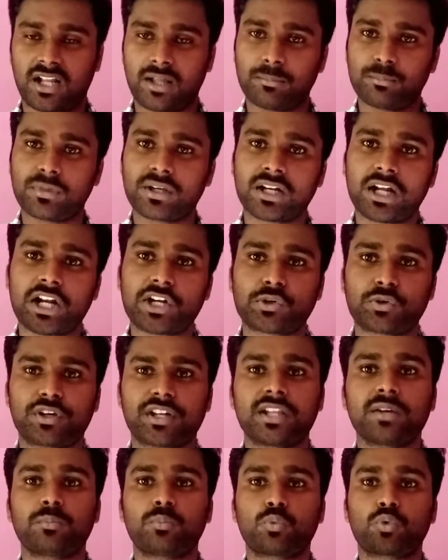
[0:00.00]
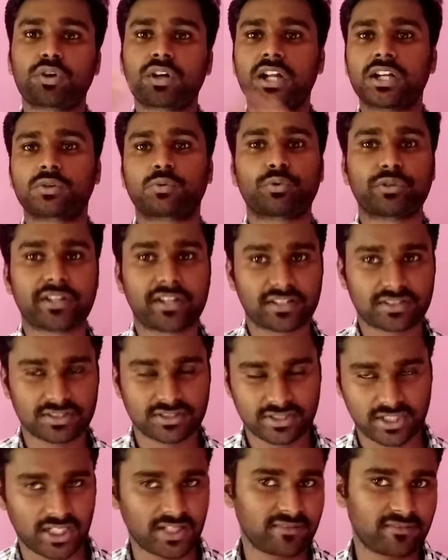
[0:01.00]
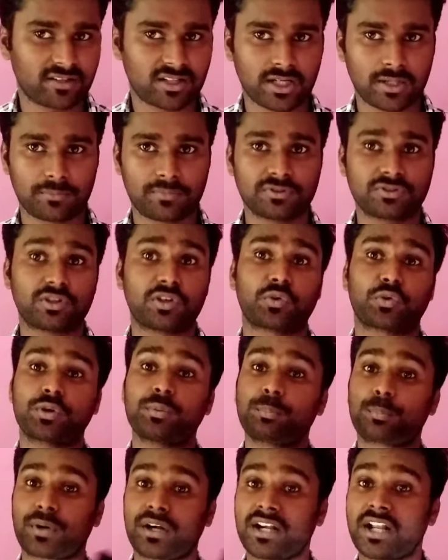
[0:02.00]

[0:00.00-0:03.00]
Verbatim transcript: நம்ம நாட்டுடைய முன்னாள் குடியரசுத் தலைவர் அப்படின்னு சொல்லக்கூடிய